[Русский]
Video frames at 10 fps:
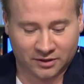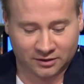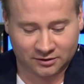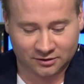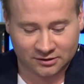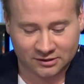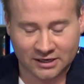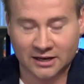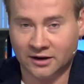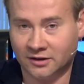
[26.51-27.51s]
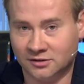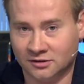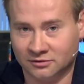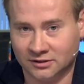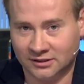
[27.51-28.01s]
от социально
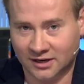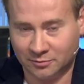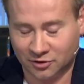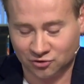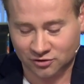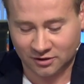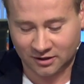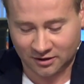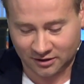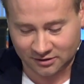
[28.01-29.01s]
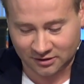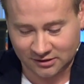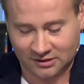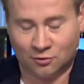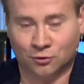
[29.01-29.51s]
ориентированных некоммерческих
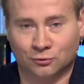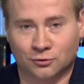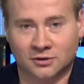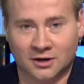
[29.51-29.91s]
организаций на конкурс